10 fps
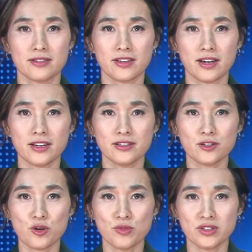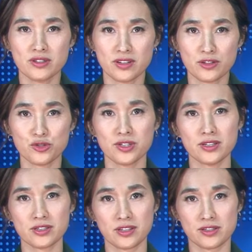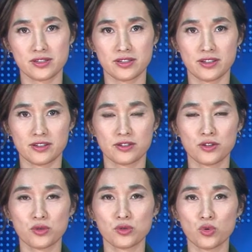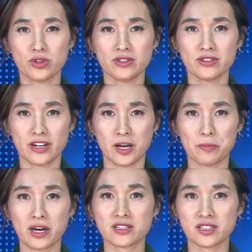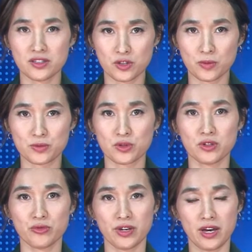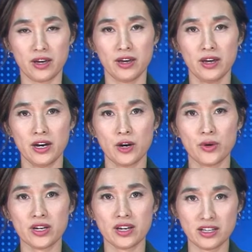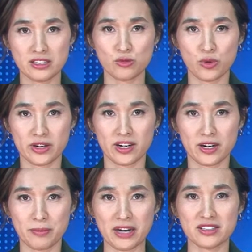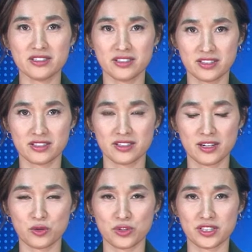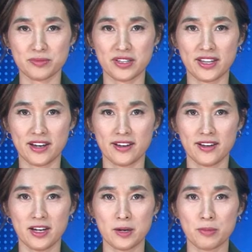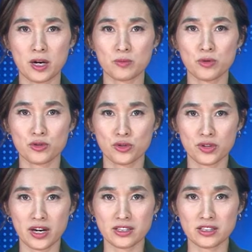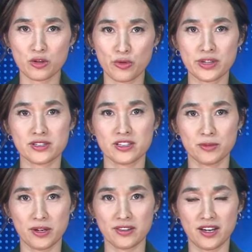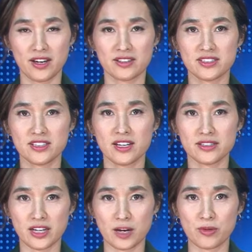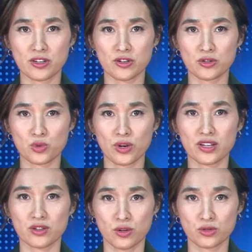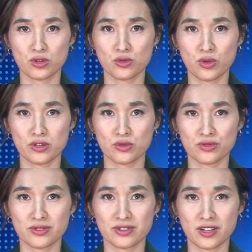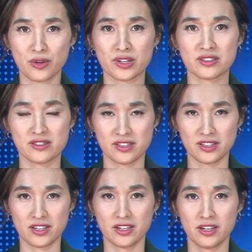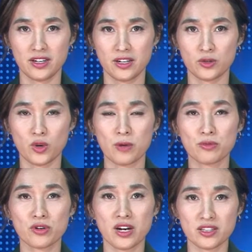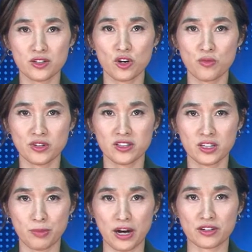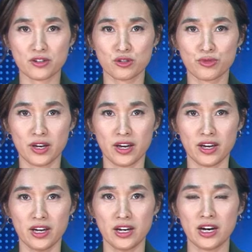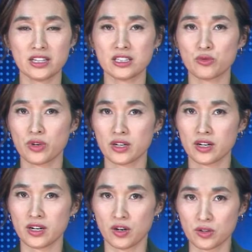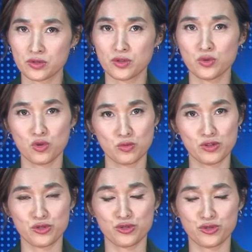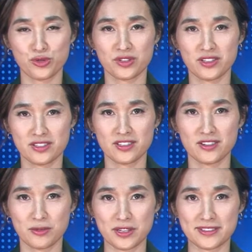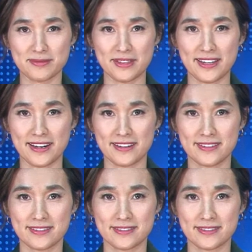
네, 한인 커뮤니티의 취약계층 그리고 노인들의 백신 접종을 위해 하와이 한인회가 많은 일들을 하고 있습니다. 박봉용 한인회 회장을 만나 지난 400여일 동안 어떤 활동들을 해왔는지 또 앞으로 한인 커뮤니티 방역을 위해 한인회가 어떤 도움을 줄 수 있는지 들어봤습니다.